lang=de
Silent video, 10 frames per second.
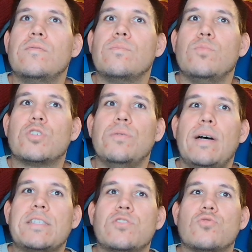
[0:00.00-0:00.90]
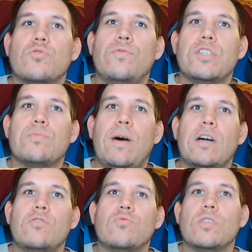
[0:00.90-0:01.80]
Müsst ihr meistens so ein Quiz
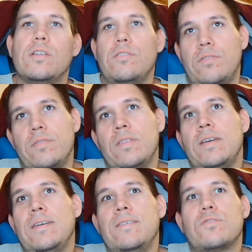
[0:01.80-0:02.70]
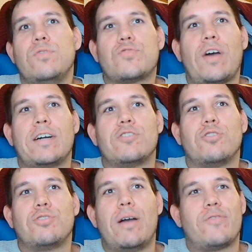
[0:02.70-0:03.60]
machen und dann Quizfrage
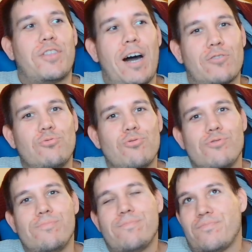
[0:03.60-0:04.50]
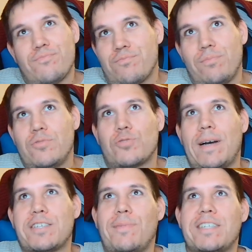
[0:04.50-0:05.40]
könnt ihr einfach nachgoogeln.
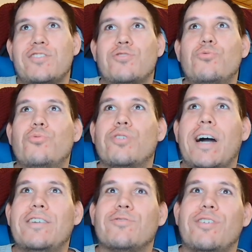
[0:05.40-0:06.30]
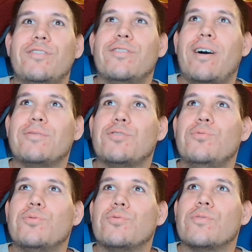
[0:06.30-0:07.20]
Schmeiße ich meistens zu Google rein und dann habe ich die
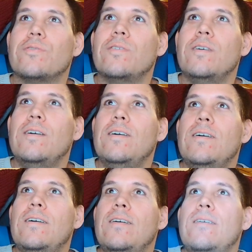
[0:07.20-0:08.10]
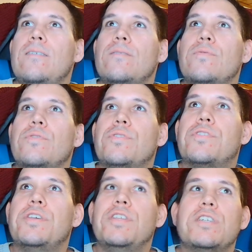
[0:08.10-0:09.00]
Lösung.
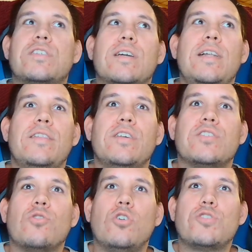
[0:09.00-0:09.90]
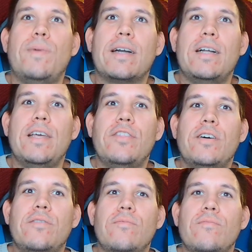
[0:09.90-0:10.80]
Der nächste Kalender ist der Rossmann-Kalender.